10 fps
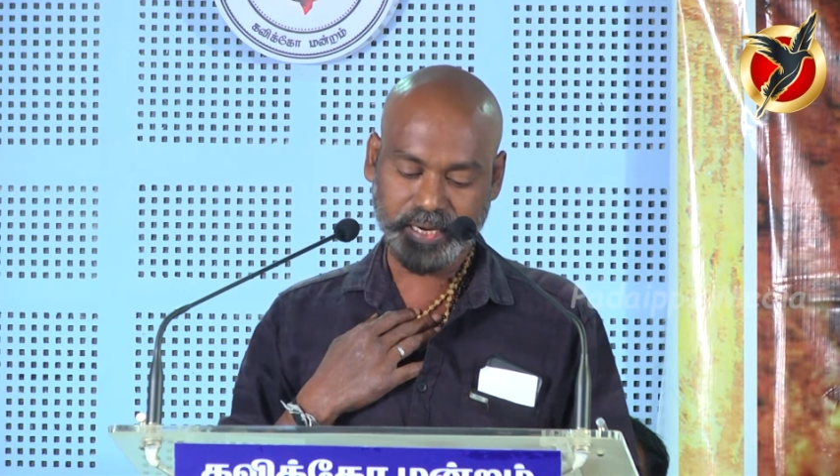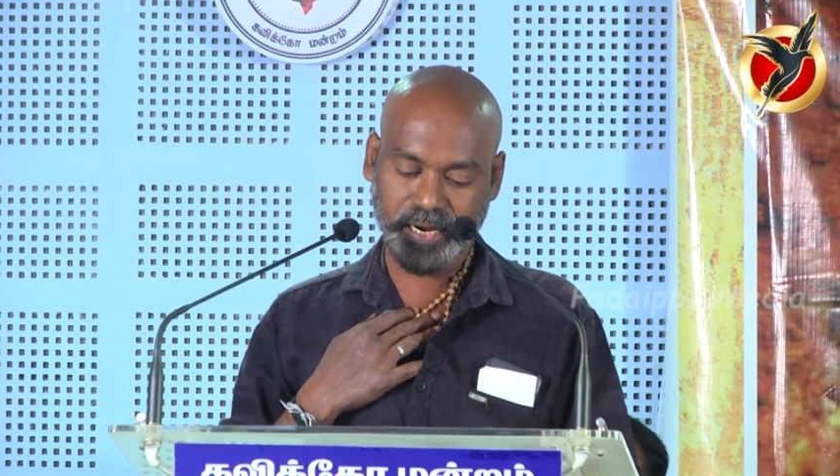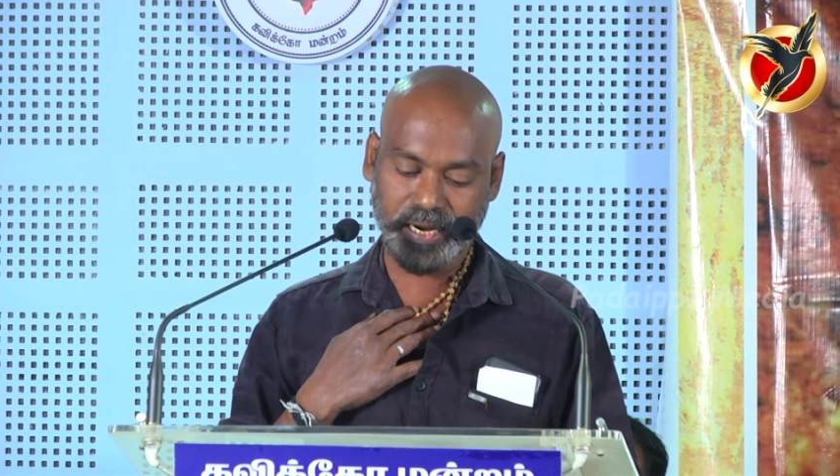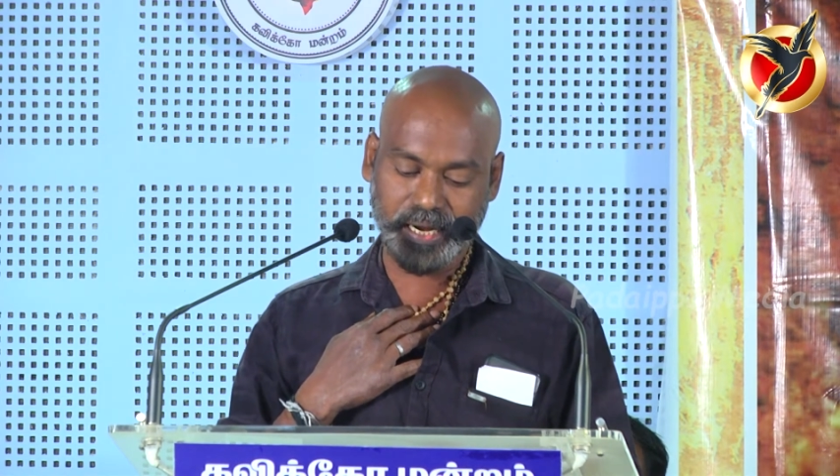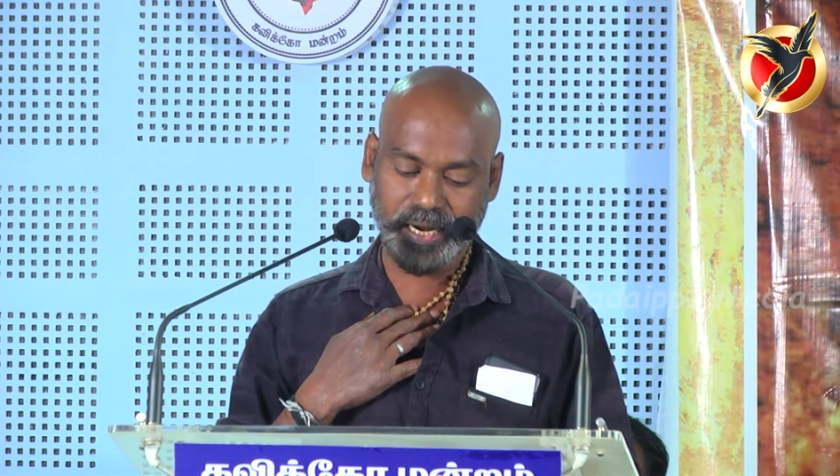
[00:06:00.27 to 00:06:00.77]

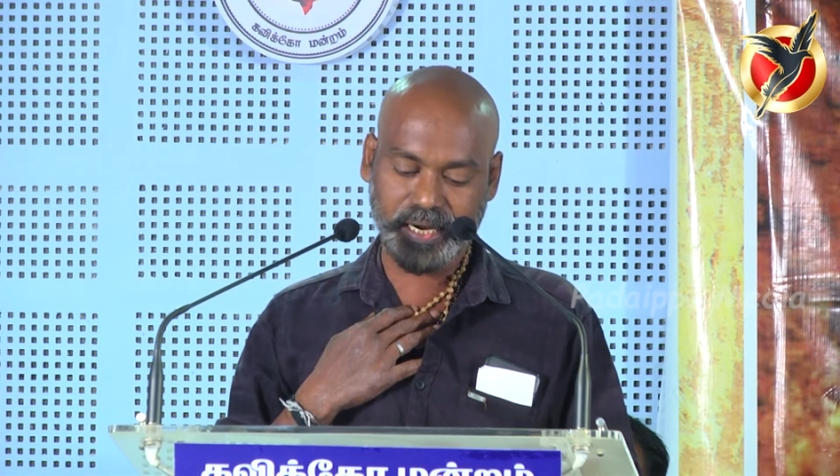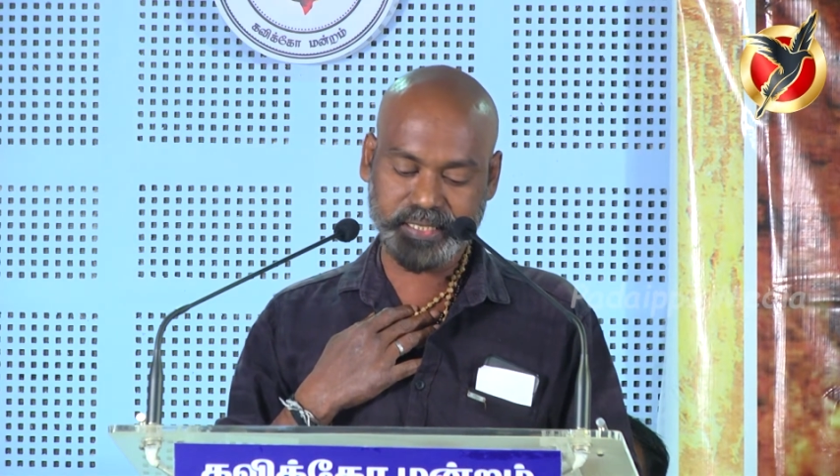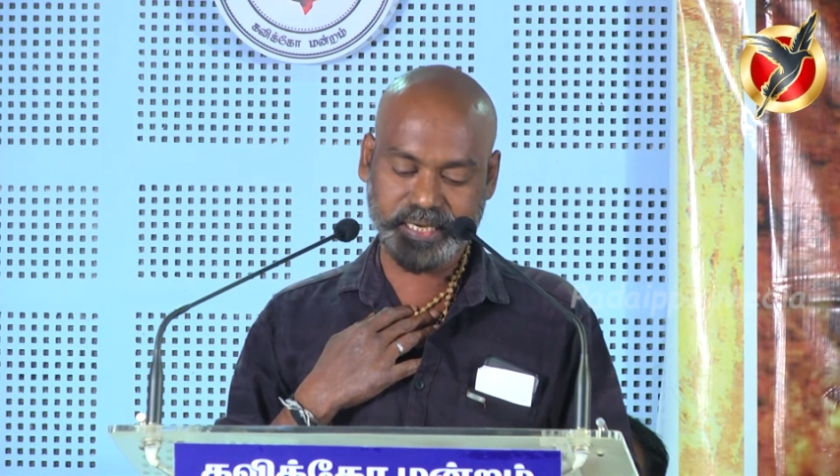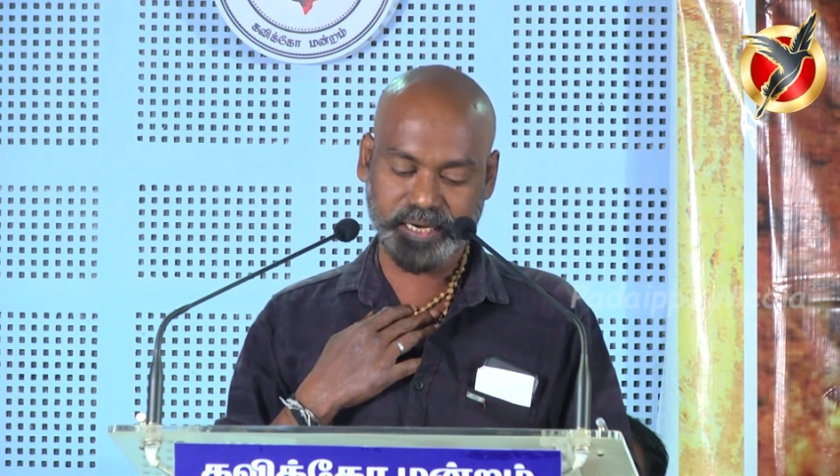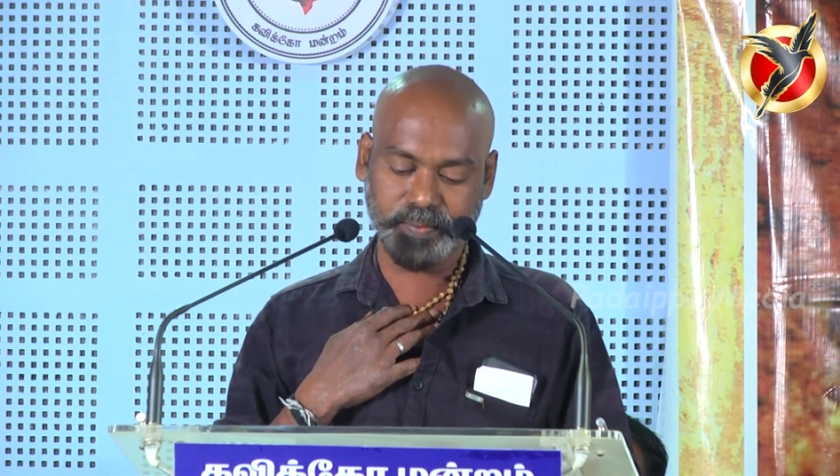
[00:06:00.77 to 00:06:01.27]
ஏழு ஏழு
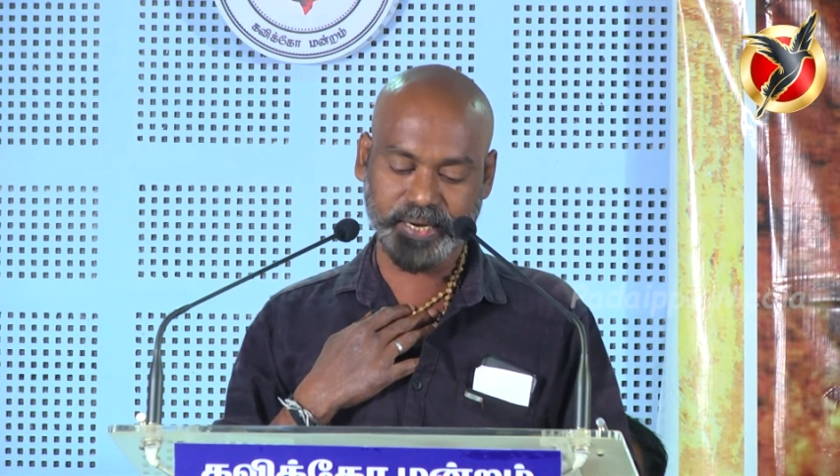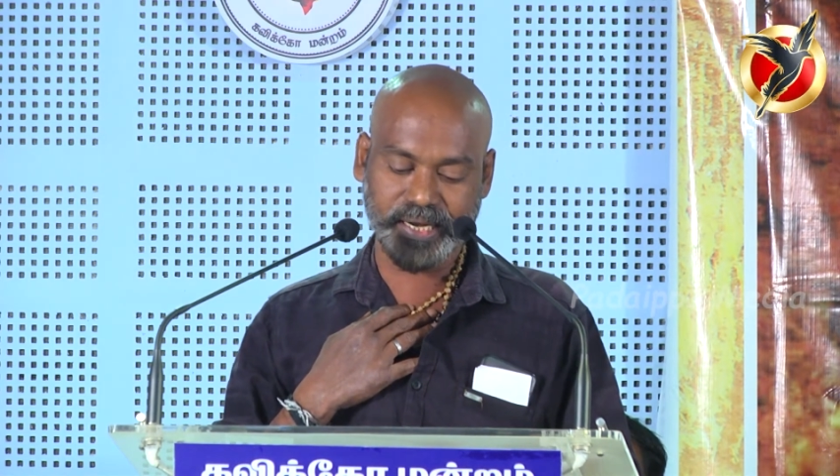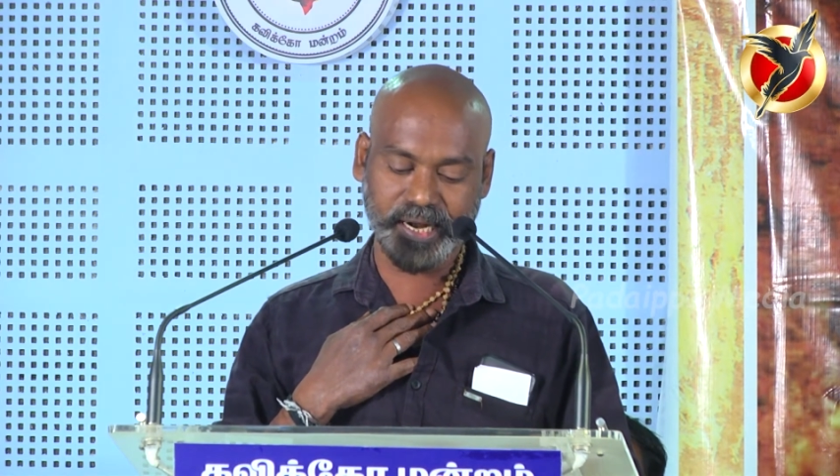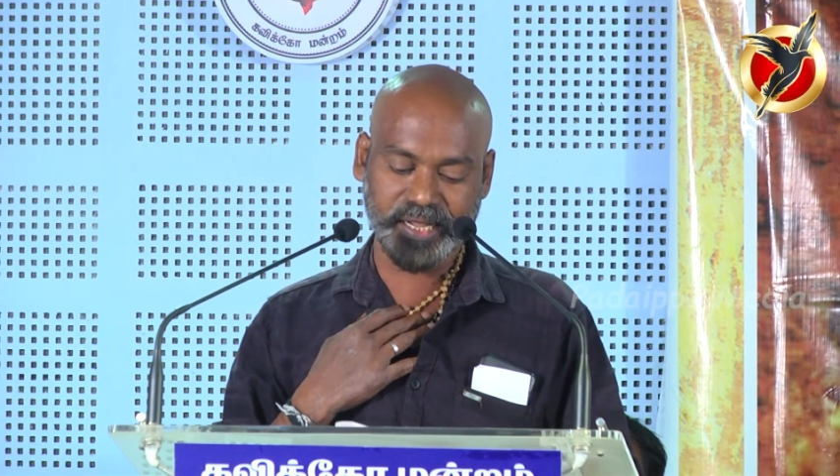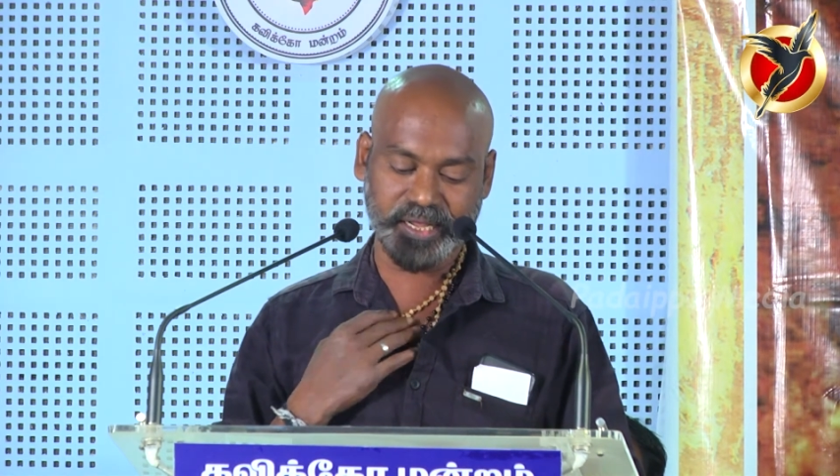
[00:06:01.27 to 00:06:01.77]

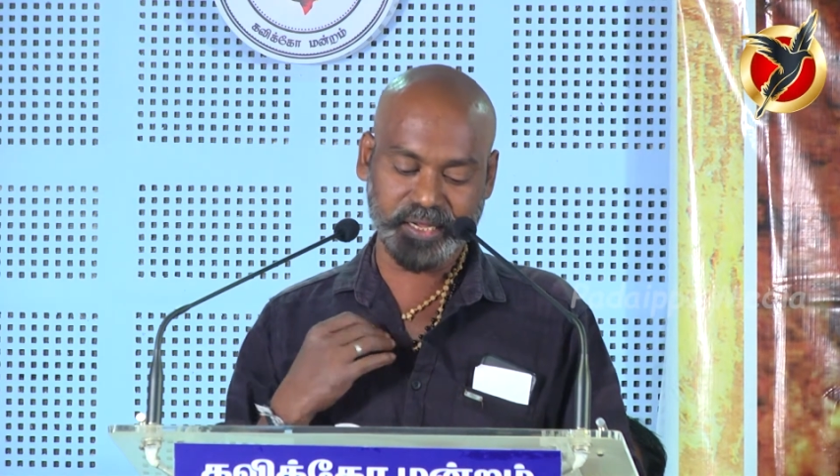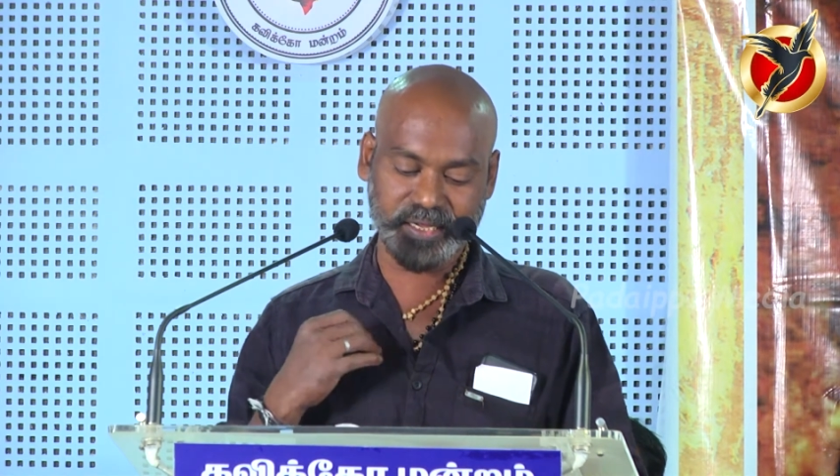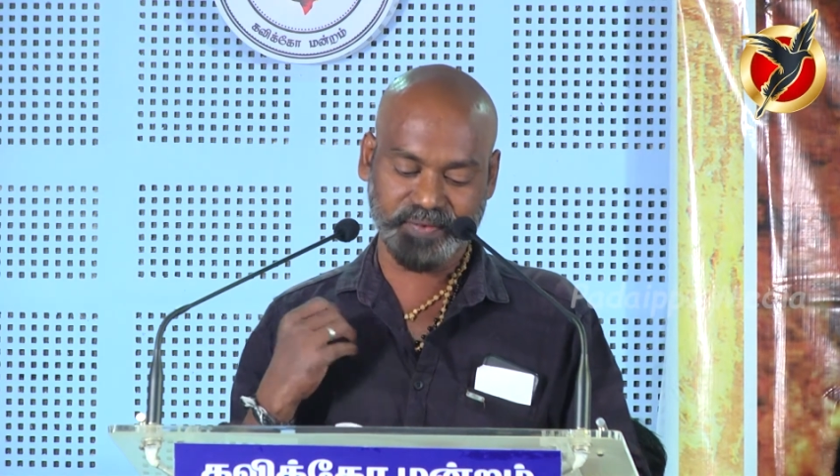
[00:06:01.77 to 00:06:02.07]
சென்டிமீட்டராய்